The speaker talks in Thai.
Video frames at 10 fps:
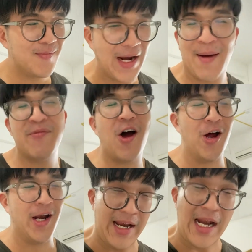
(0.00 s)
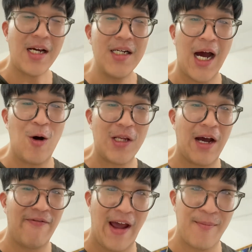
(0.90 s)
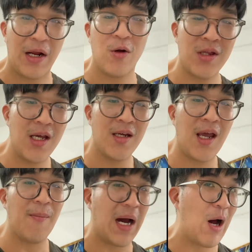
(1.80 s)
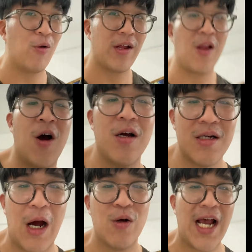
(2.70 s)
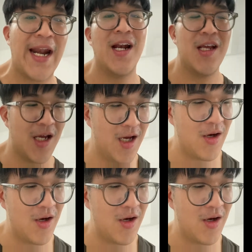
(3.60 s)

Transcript: อมาทำต่ออันนั้นคือเอาจากแฟ้มนักดนตรีเก็บเข้าสต็อกเข้าชั้นอะไรอย่างเงี้ย